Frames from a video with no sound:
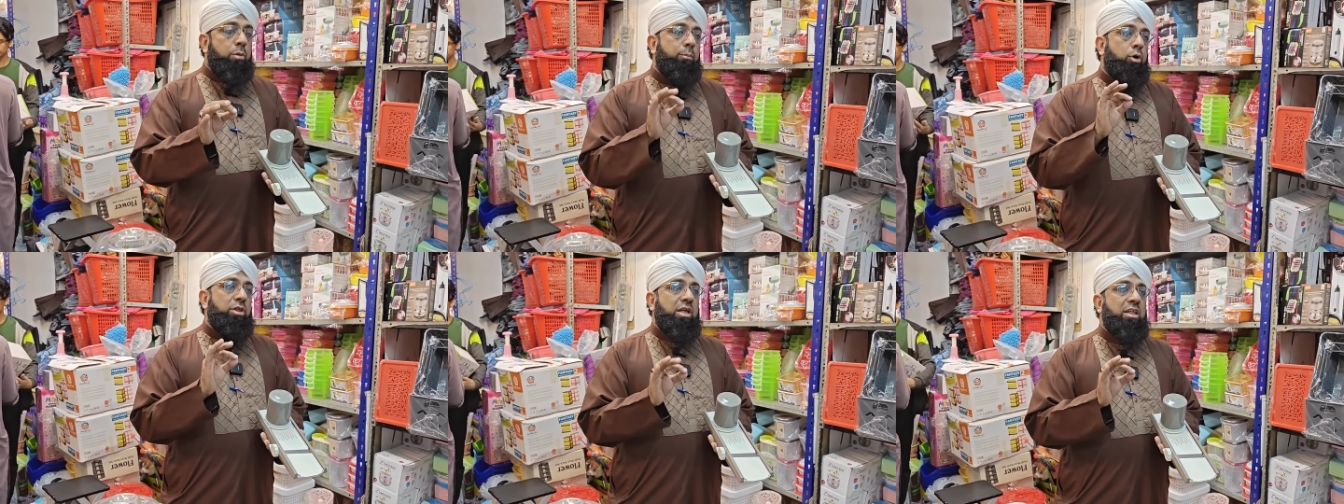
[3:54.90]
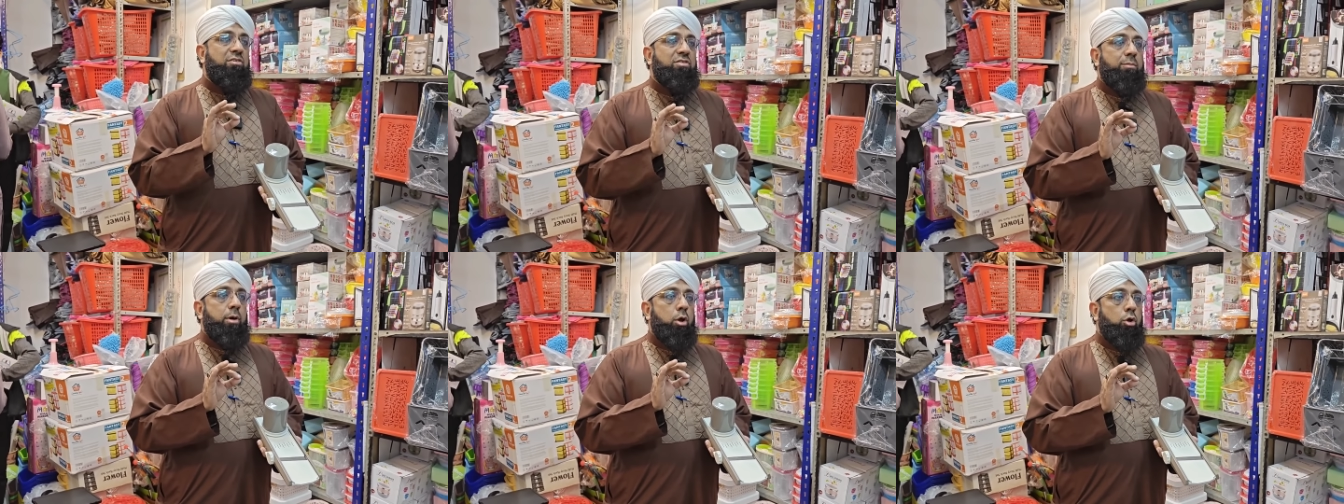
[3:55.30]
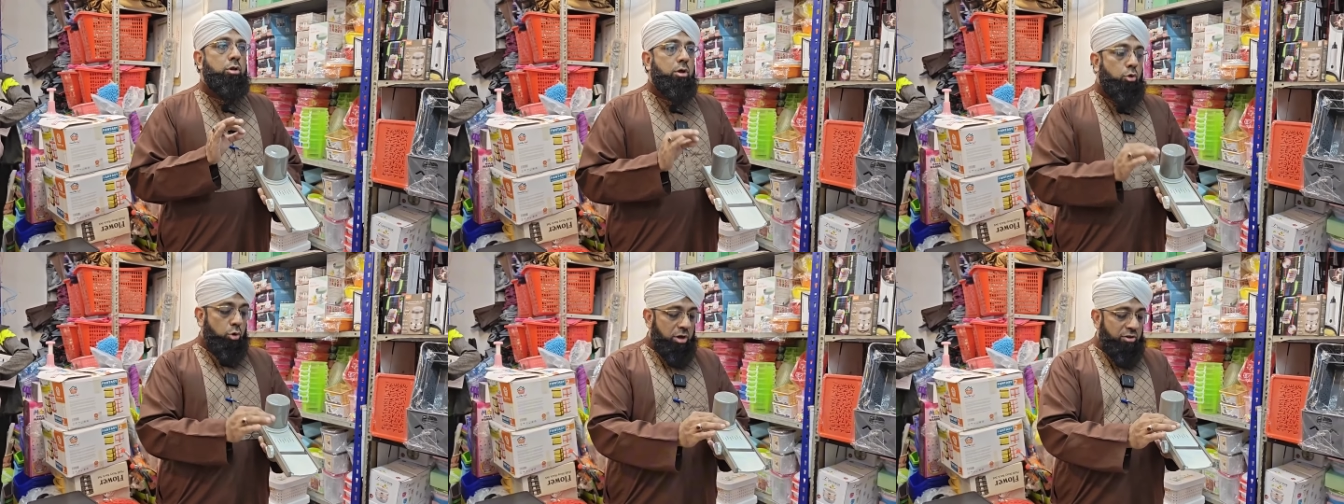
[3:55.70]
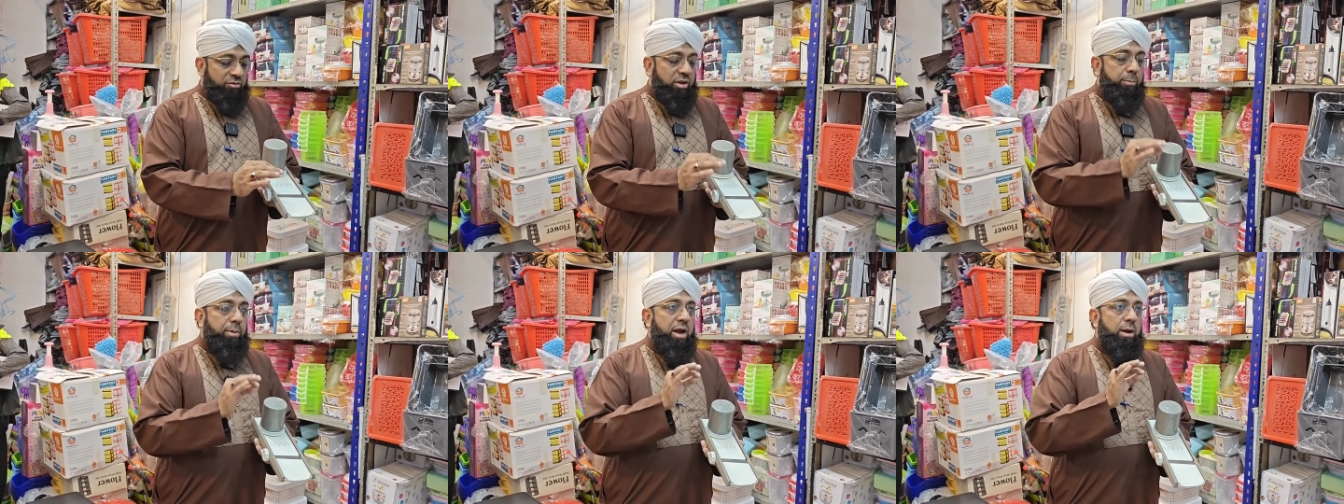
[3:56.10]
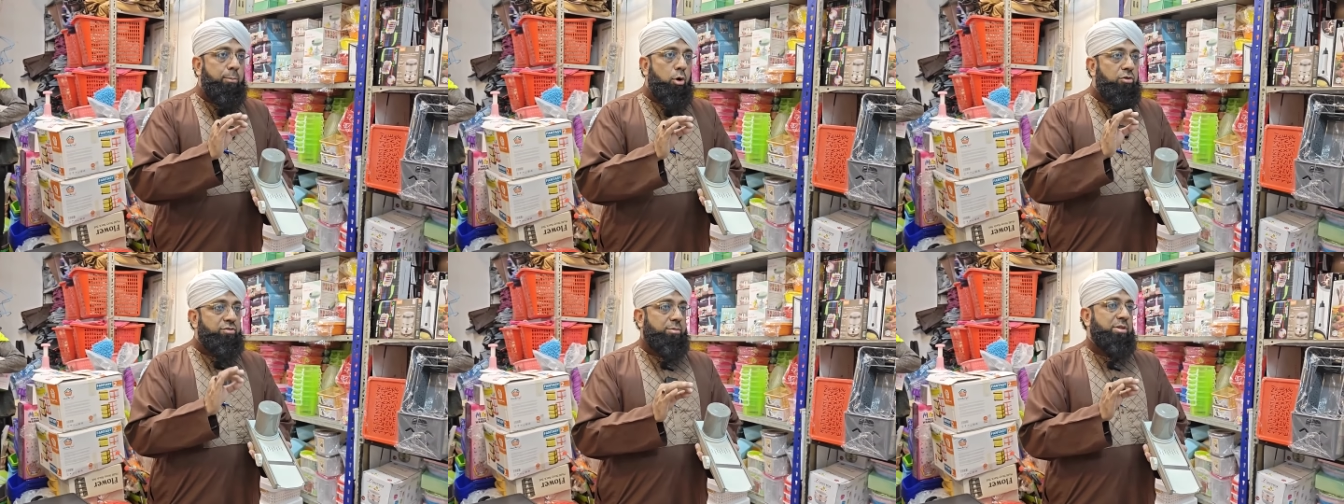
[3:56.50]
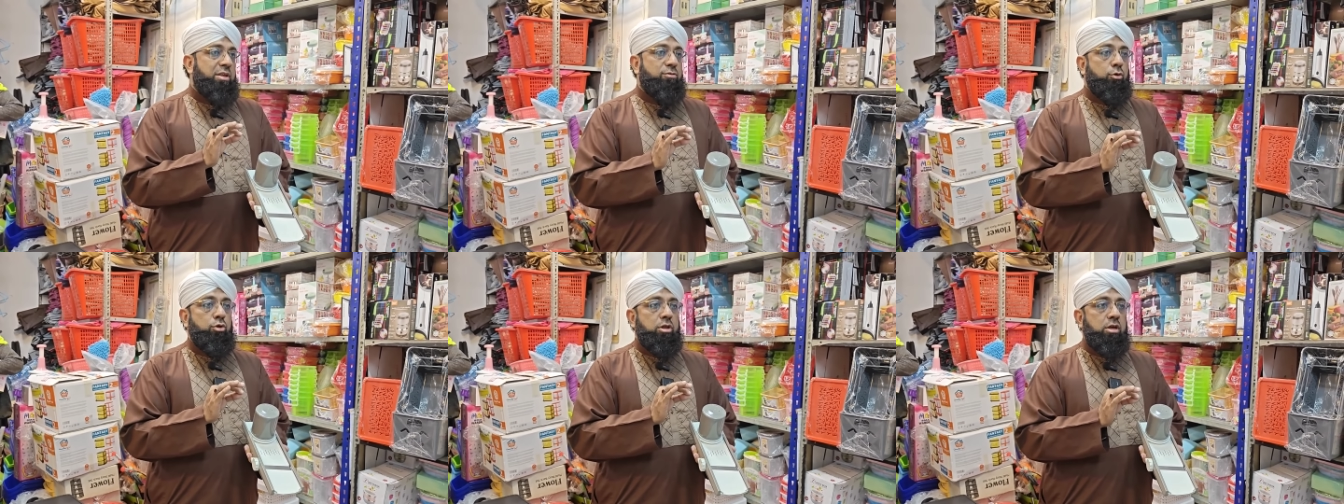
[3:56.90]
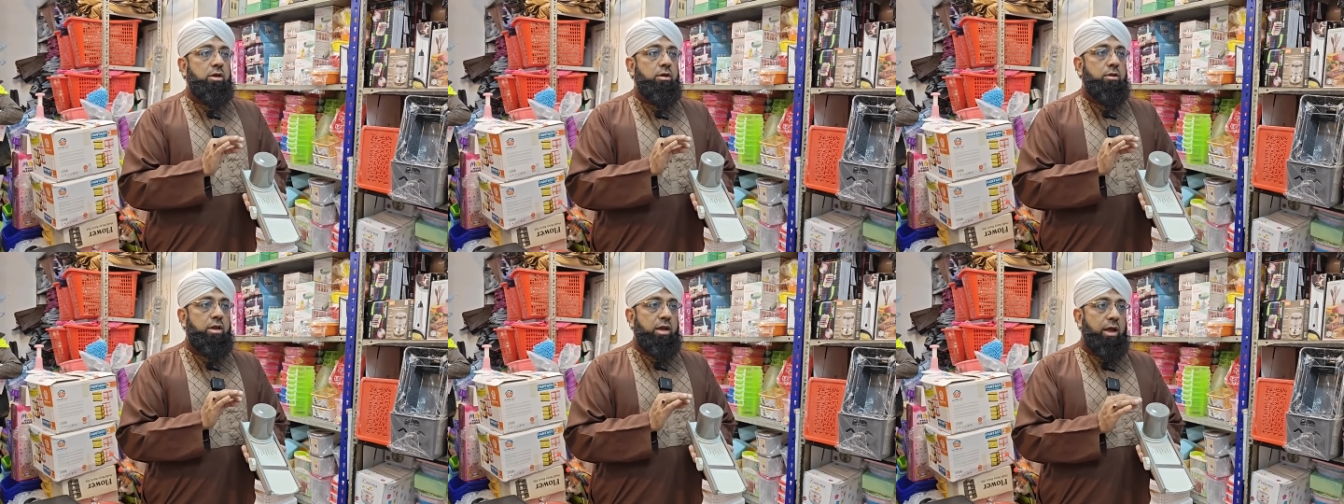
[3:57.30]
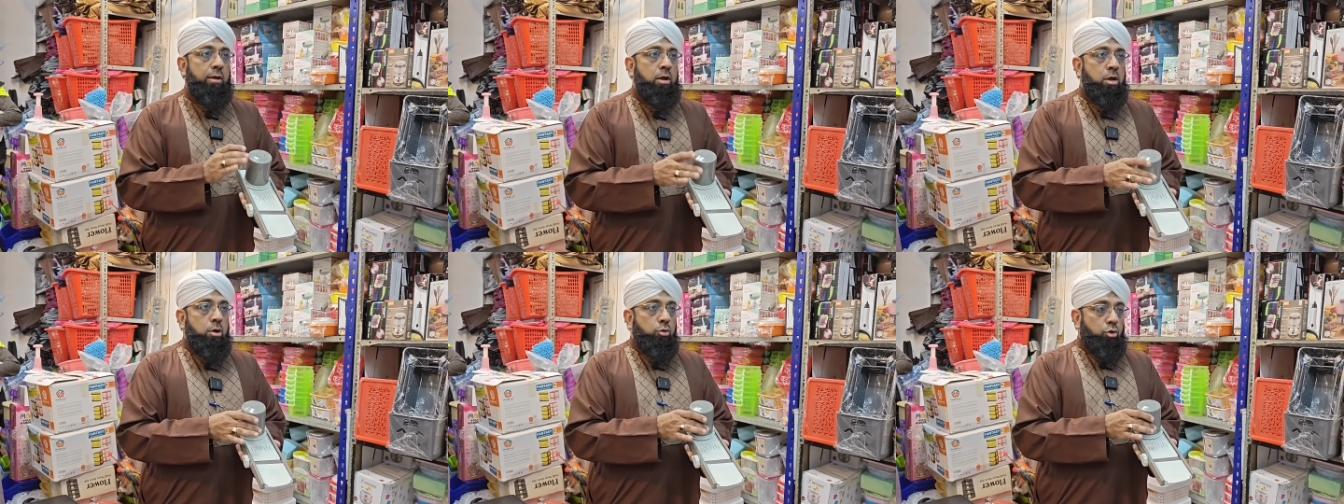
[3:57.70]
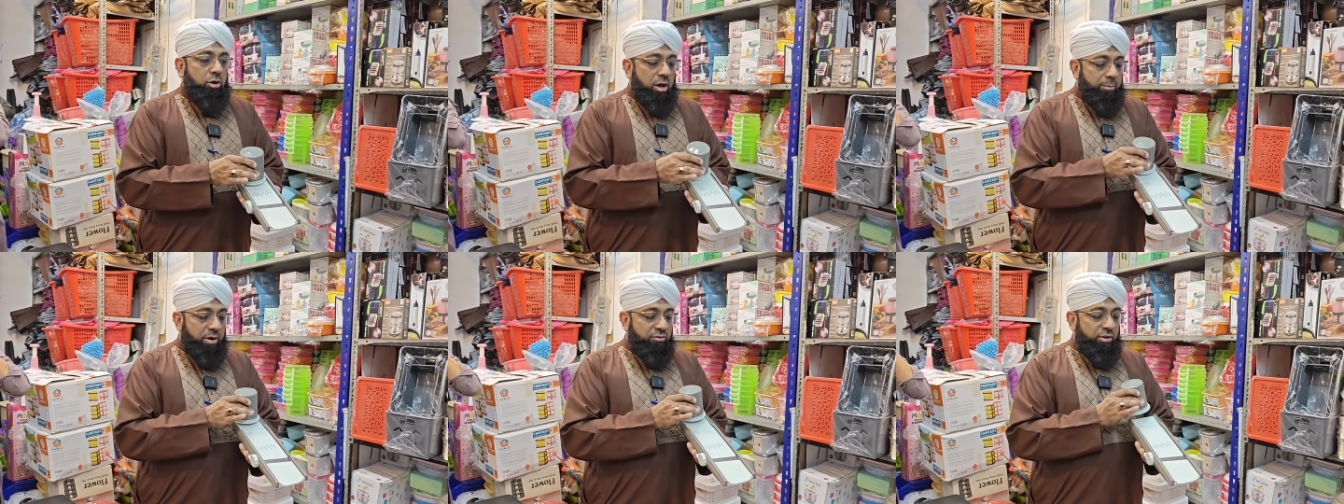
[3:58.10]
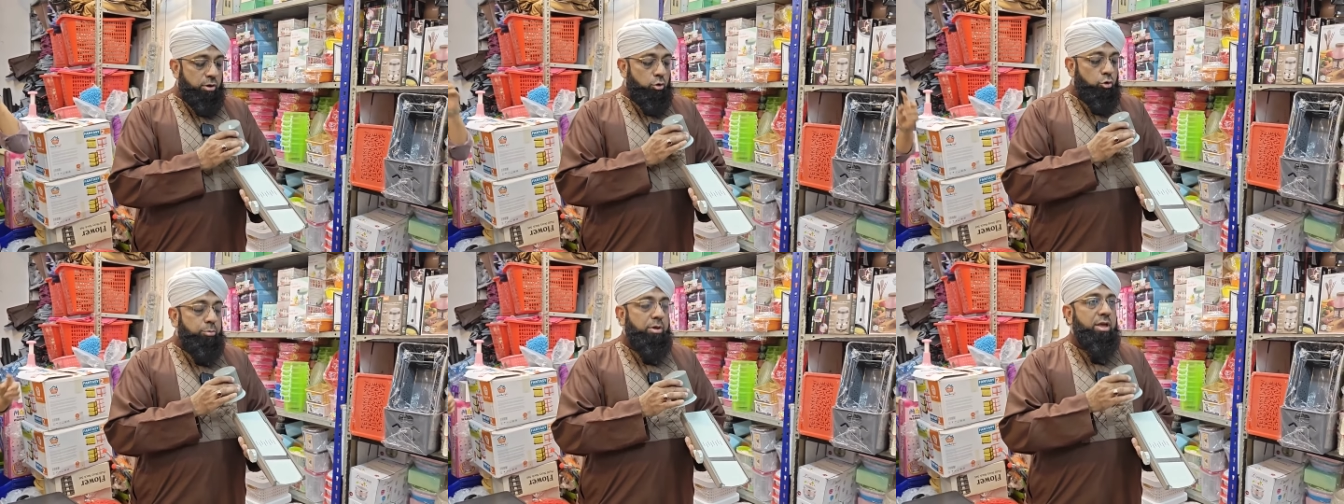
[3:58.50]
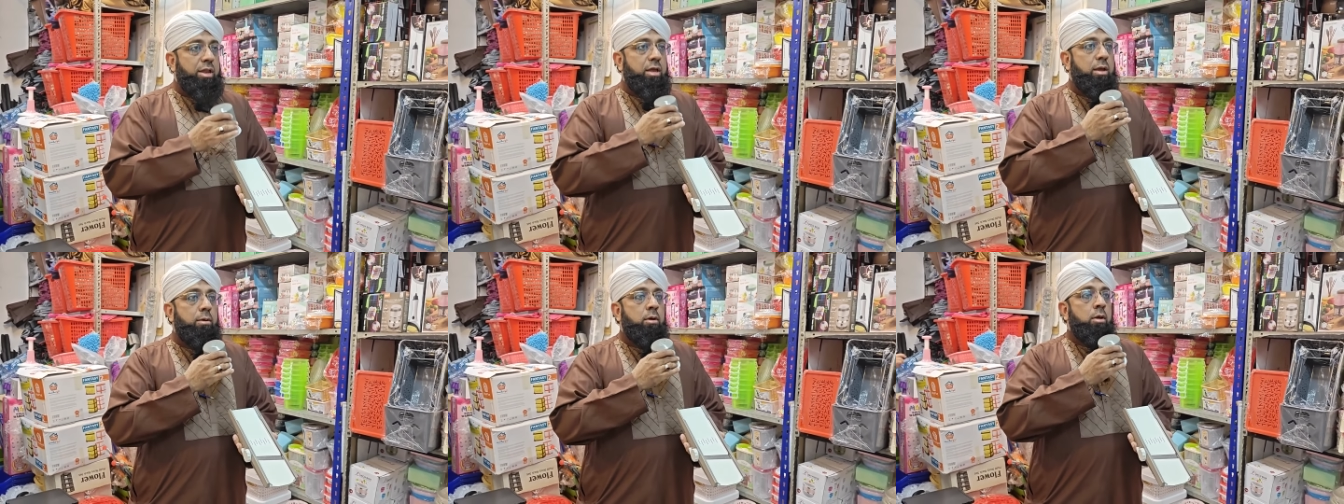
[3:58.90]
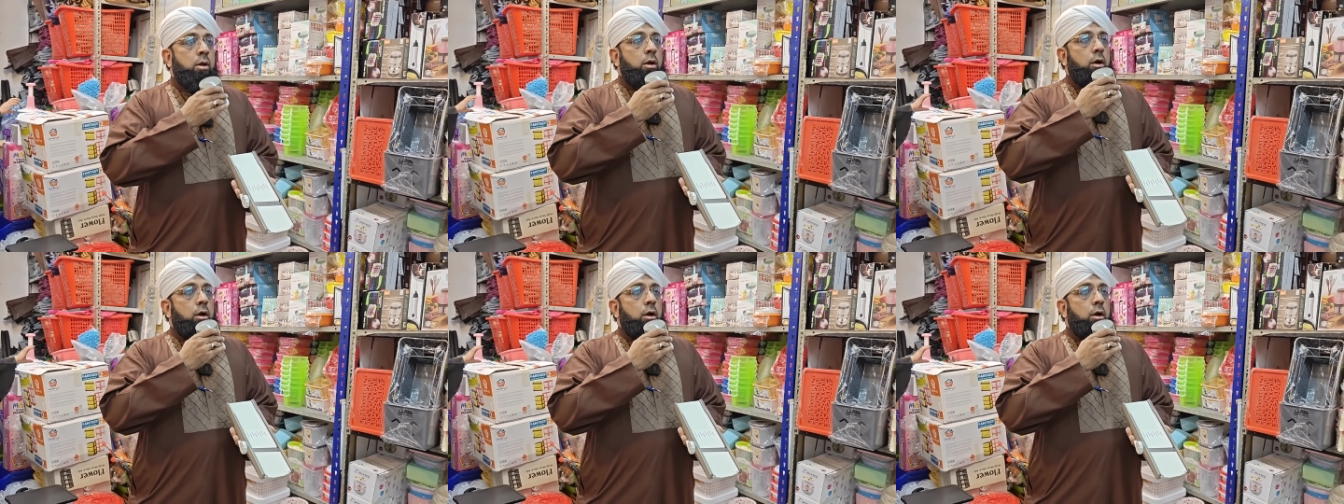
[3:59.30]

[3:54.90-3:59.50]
यूज में बहुत ज्यादा इस्तेमाल होता है क्योंकि इसकी ब्लेड बहुत जबरदस्त होती है ठीक है तो कमर्शियल यूज में यानी कि